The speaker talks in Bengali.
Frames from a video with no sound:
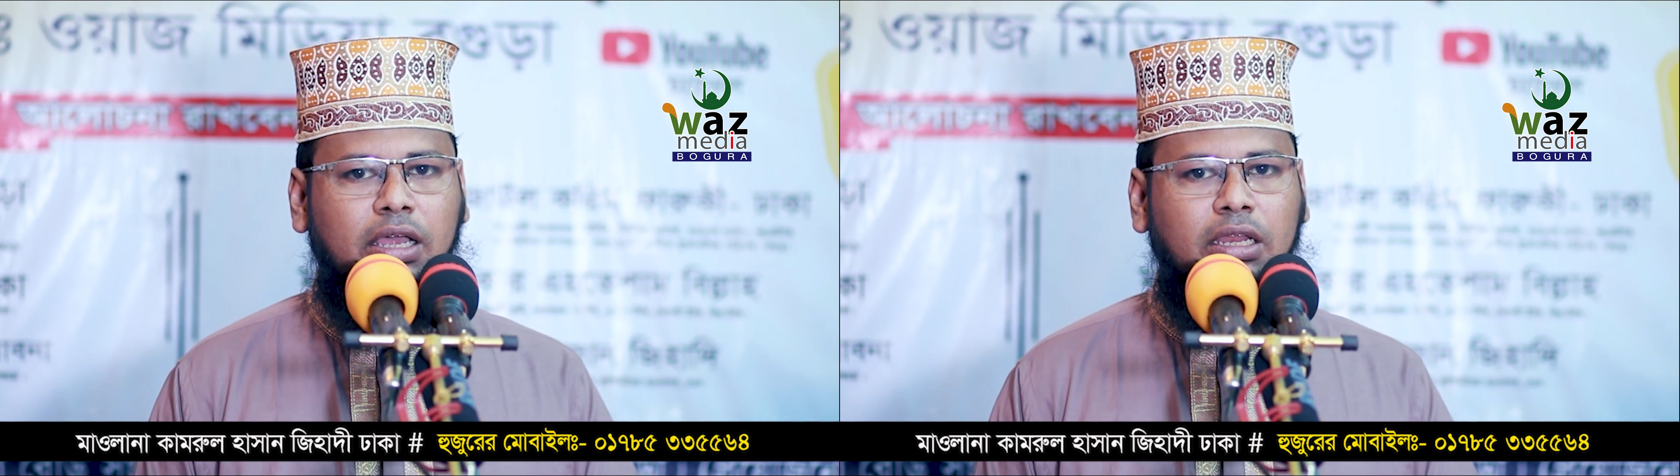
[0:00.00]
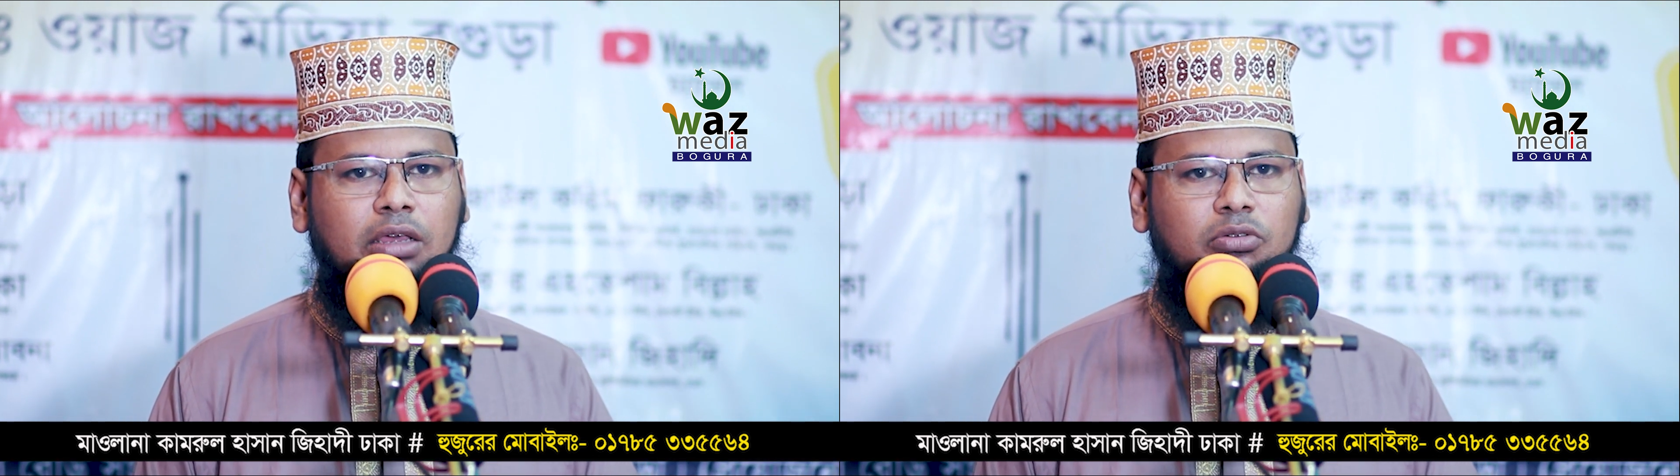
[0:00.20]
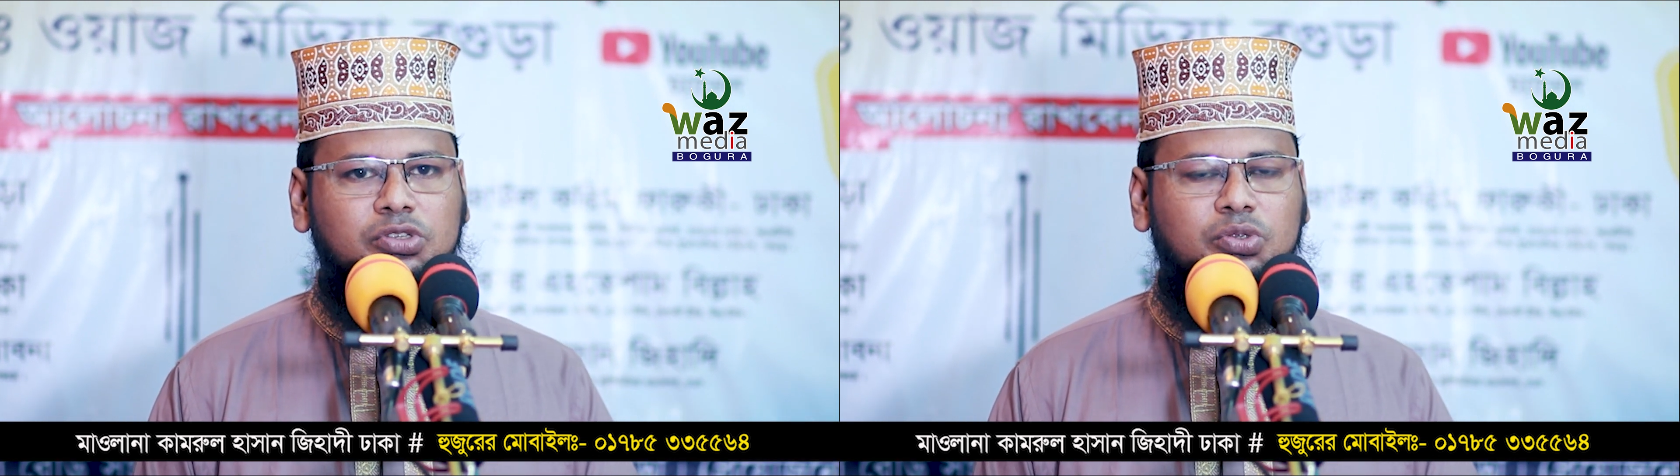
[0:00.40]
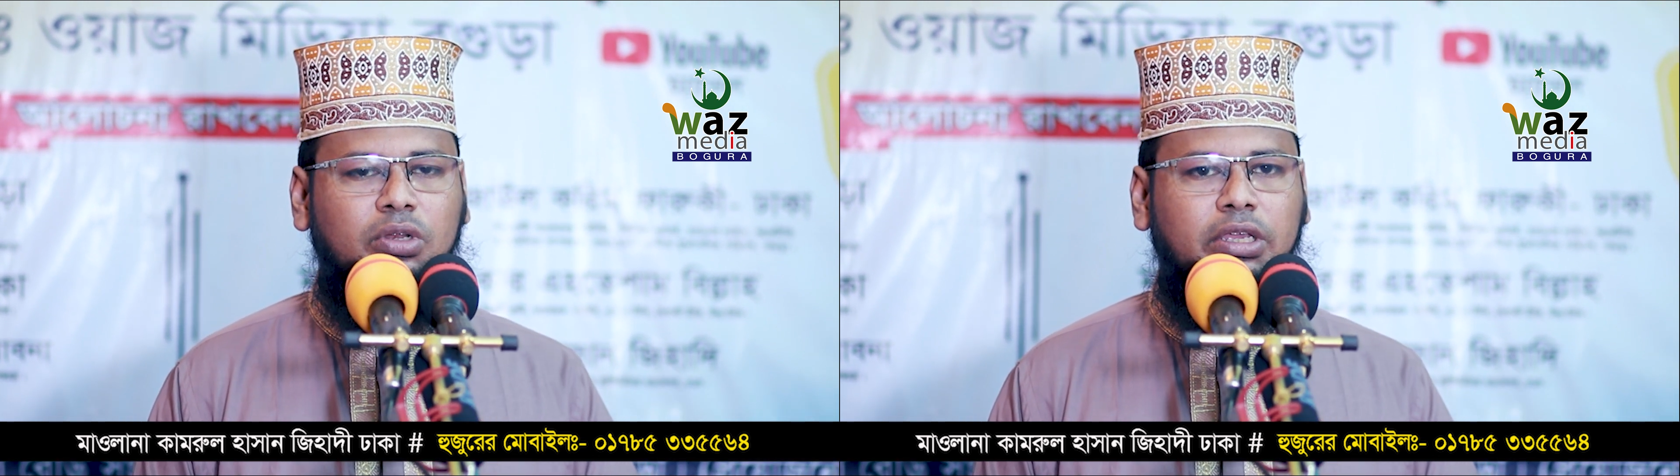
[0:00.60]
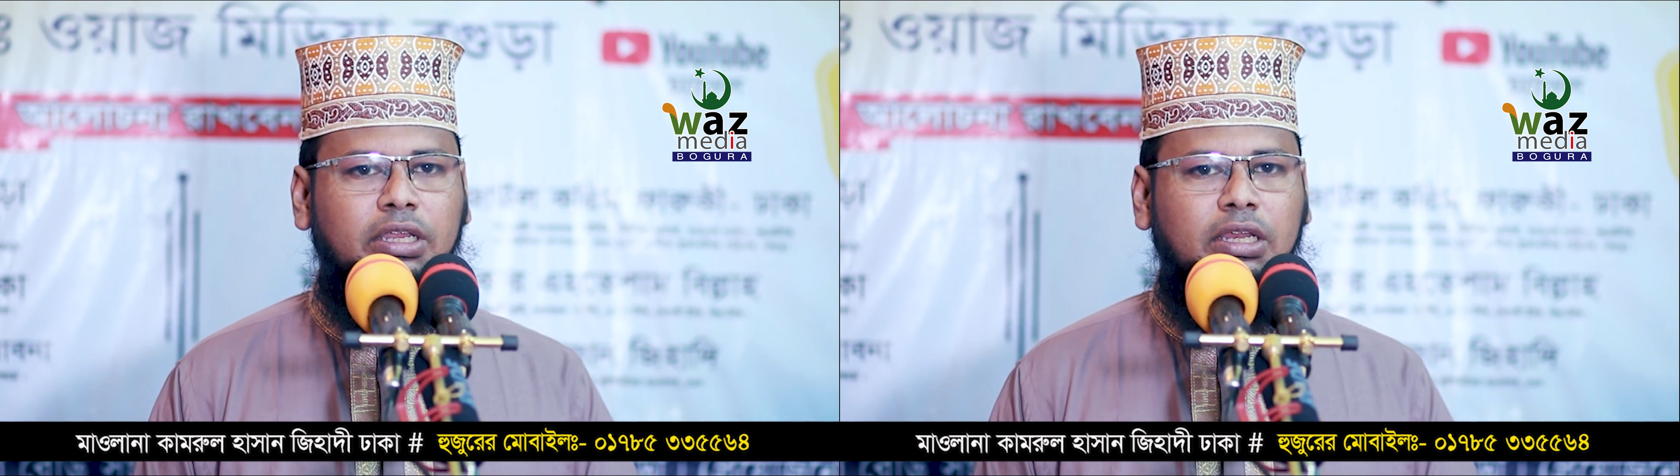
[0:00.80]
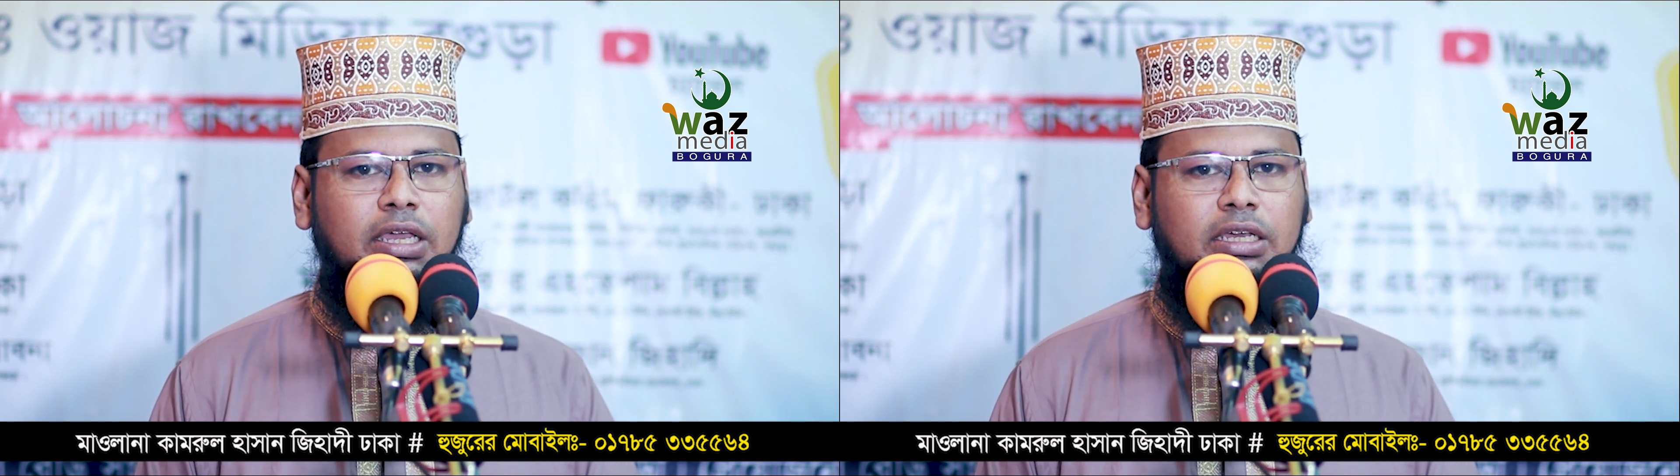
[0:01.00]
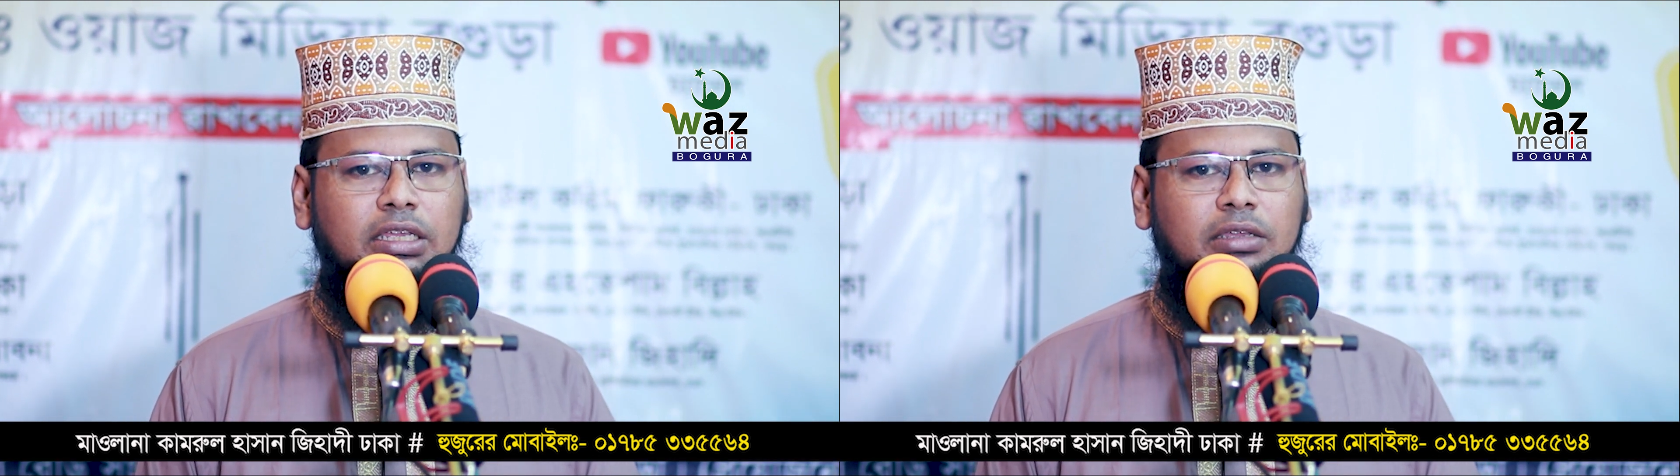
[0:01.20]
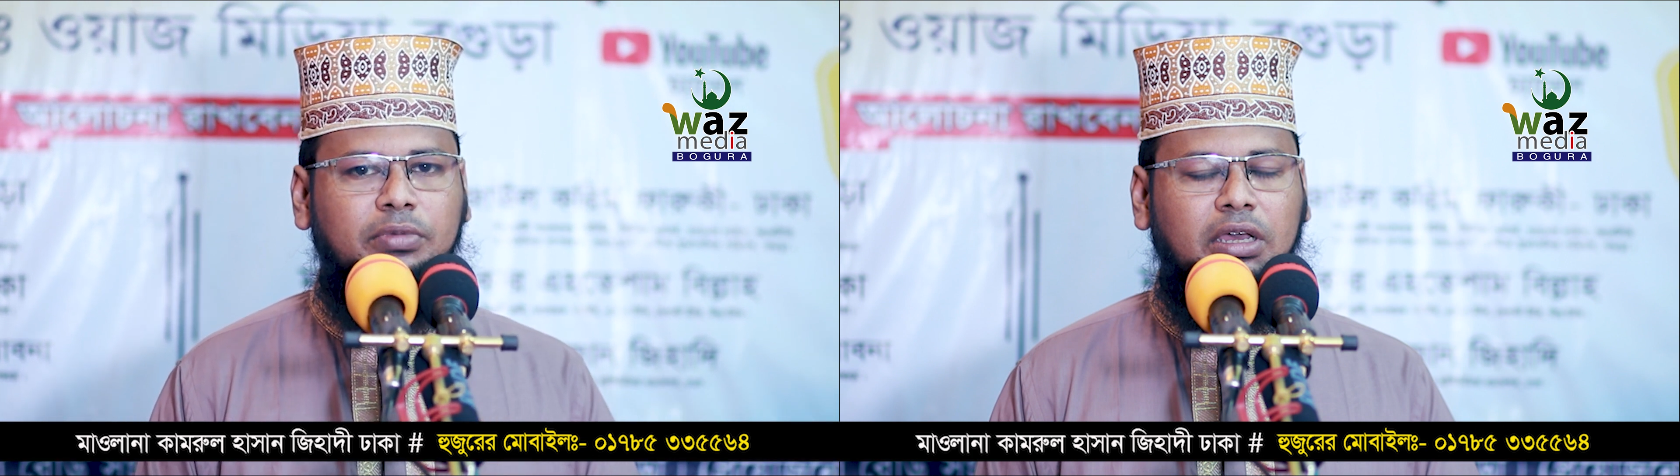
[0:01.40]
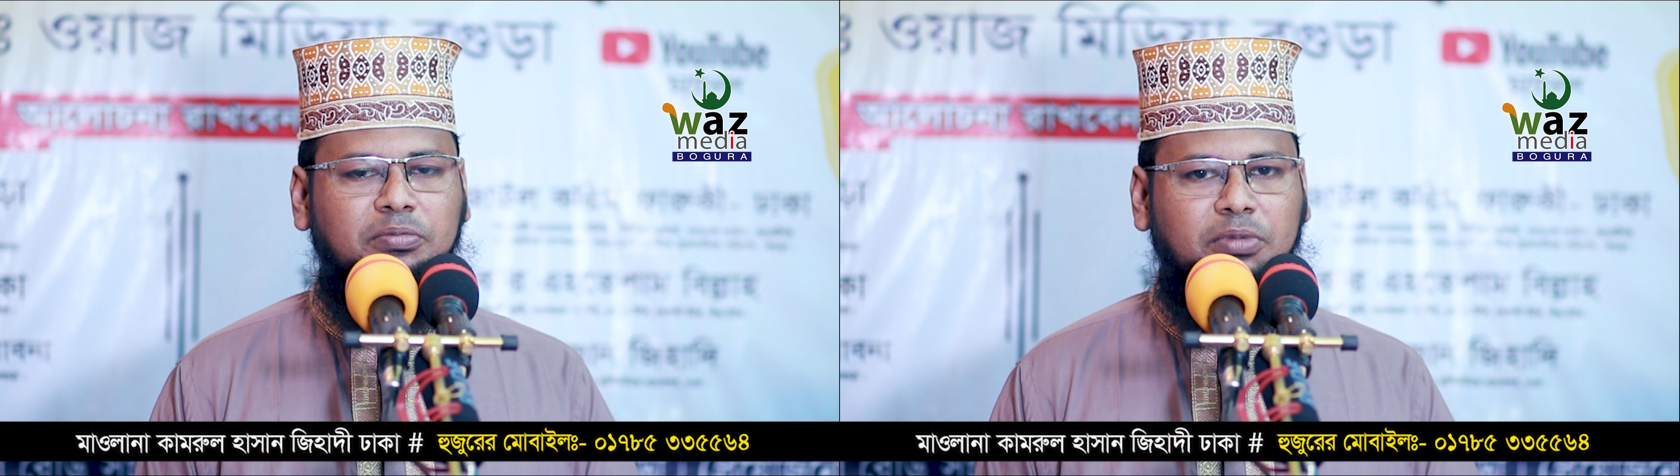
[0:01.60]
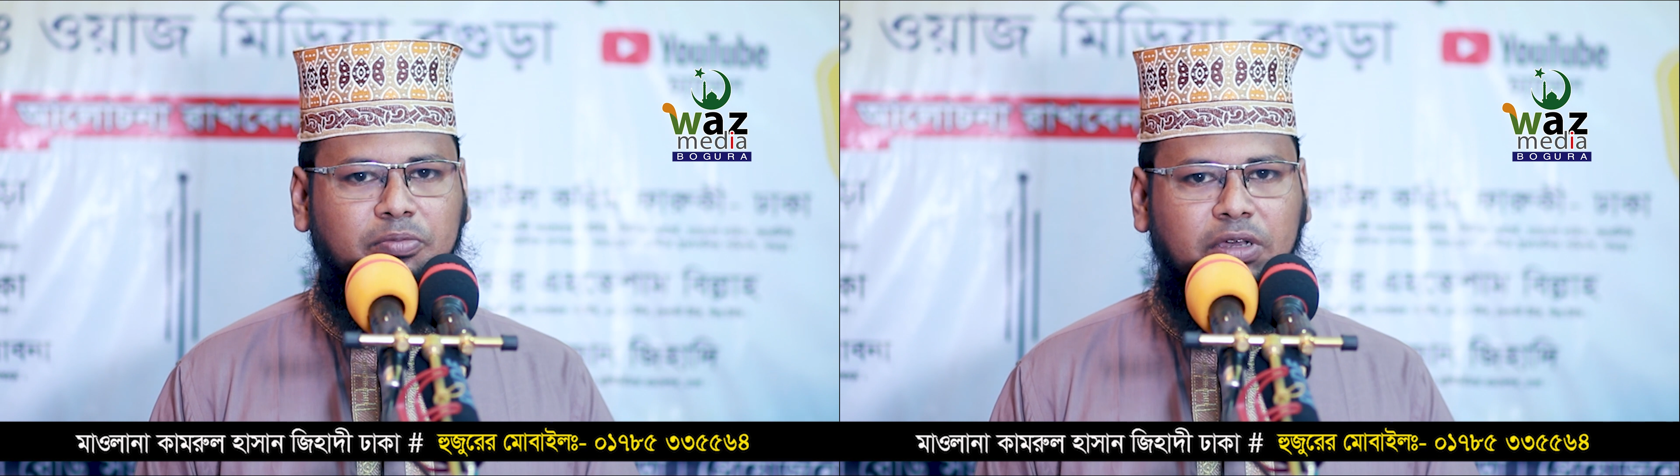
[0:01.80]
আলা রসুলহিল কারীম
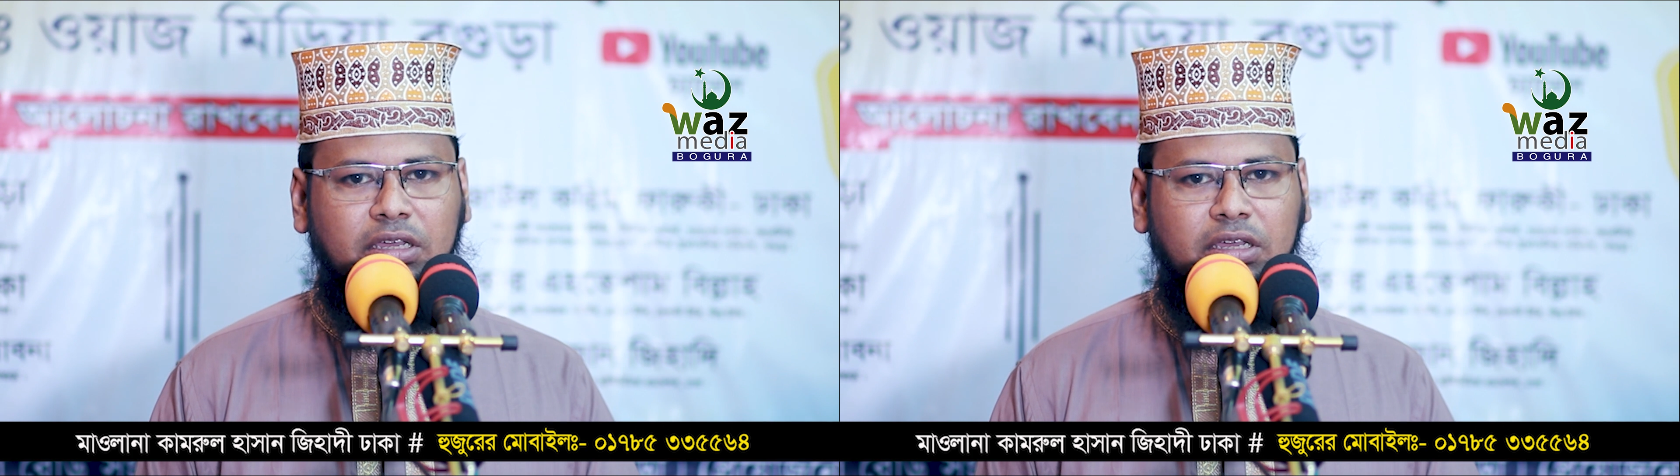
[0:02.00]
আম্মা